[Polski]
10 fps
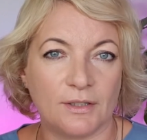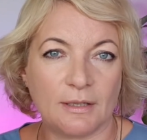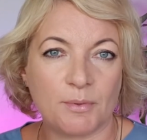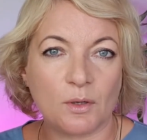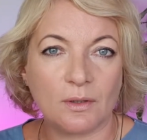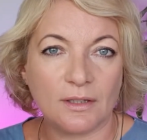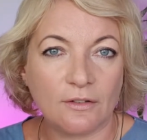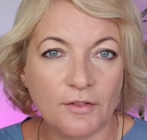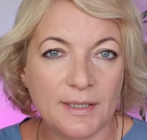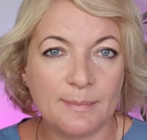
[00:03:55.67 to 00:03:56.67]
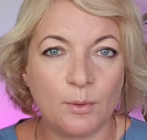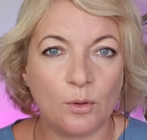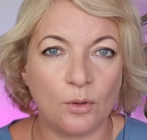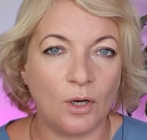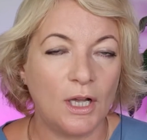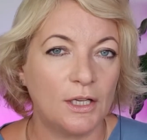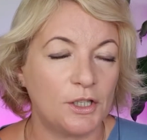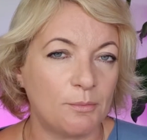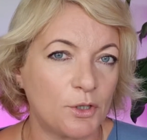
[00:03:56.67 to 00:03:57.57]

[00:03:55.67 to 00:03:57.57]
Na przykład na Facebooku nie